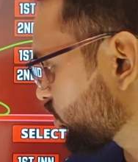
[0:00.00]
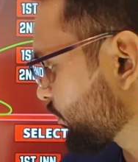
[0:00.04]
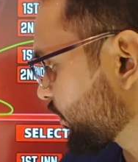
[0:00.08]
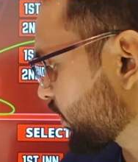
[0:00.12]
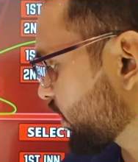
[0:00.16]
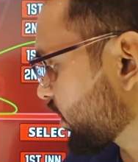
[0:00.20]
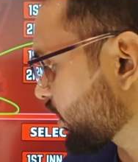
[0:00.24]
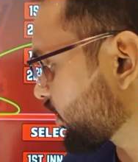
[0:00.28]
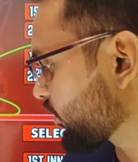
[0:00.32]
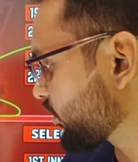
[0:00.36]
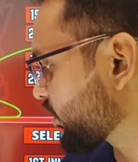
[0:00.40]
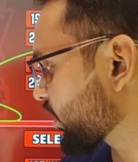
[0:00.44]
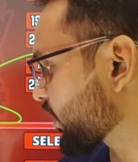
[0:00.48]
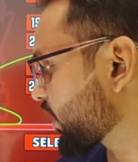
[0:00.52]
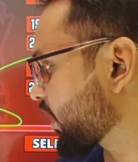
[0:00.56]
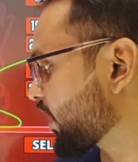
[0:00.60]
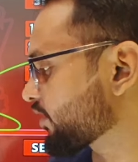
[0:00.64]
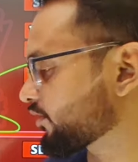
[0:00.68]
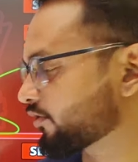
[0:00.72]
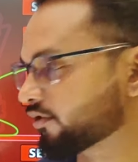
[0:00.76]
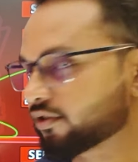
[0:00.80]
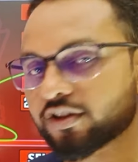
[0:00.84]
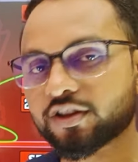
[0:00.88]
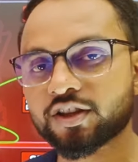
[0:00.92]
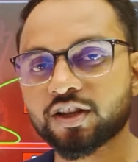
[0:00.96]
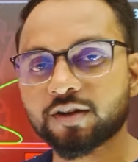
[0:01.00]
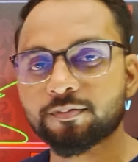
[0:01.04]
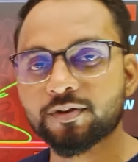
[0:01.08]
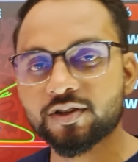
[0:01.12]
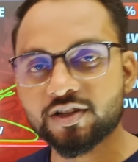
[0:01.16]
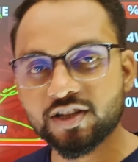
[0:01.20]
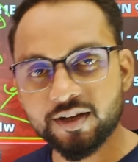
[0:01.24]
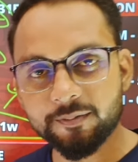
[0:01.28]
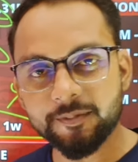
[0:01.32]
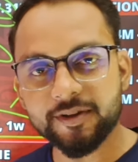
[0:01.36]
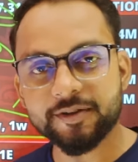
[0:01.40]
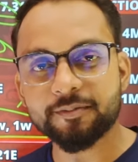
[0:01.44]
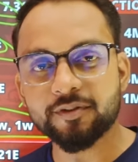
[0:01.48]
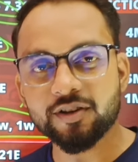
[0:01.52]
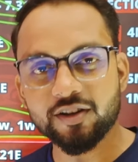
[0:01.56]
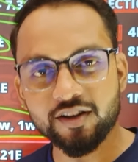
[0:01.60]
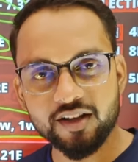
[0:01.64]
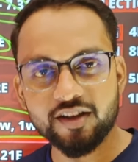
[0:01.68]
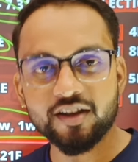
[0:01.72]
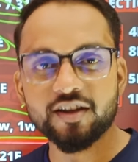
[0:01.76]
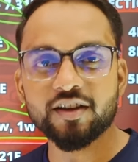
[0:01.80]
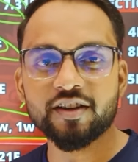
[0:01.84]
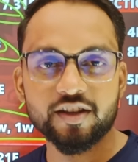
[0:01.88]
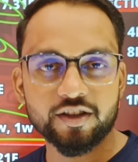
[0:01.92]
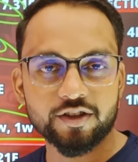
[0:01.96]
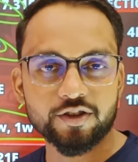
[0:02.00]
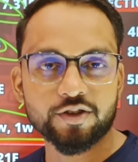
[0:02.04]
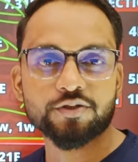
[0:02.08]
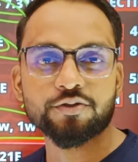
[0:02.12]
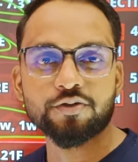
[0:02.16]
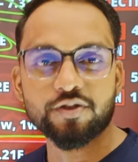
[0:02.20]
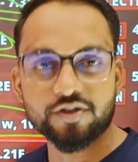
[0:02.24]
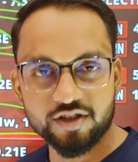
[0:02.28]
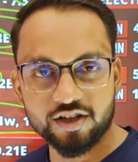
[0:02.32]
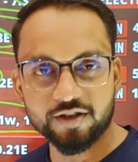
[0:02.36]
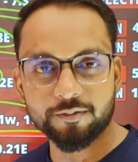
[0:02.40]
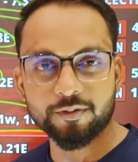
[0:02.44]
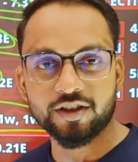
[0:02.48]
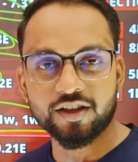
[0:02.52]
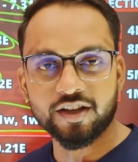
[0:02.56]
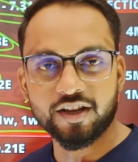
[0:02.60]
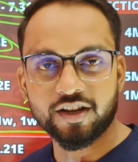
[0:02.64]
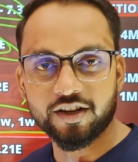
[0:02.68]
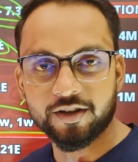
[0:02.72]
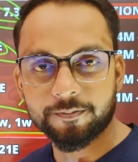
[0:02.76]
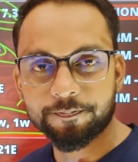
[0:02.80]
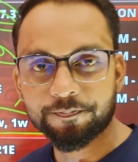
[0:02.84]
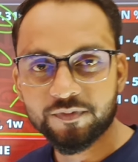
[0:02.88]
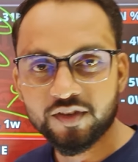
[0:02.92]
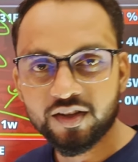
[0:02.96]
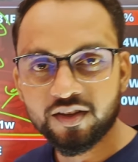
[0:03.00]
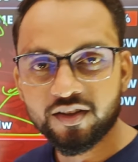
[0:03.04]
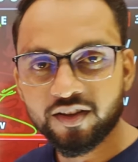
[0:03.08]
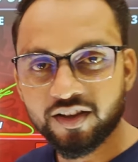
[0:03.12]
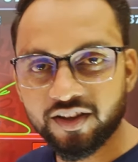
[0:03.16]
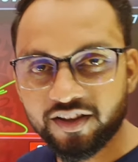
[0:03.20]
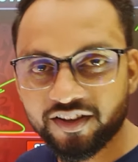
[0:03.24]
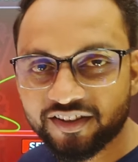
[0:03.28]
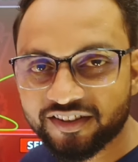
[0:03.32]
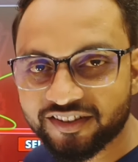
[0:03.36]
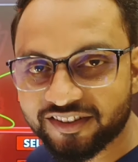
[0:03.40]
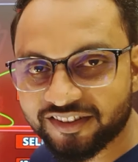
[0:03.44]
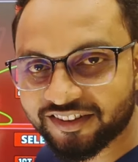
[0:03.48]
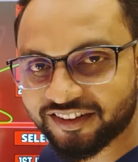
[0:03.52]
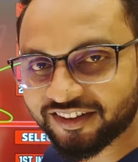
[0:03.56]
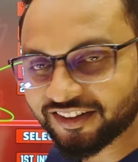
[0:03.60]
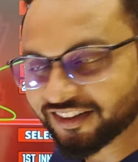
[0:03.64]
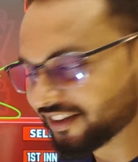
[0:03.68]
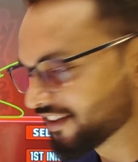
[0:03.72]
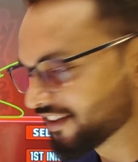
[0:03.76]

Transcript: तो विकेट लेवल का जरूरत था पिछला मैच में नहीं लिए थे इसको इसलिए बता रहे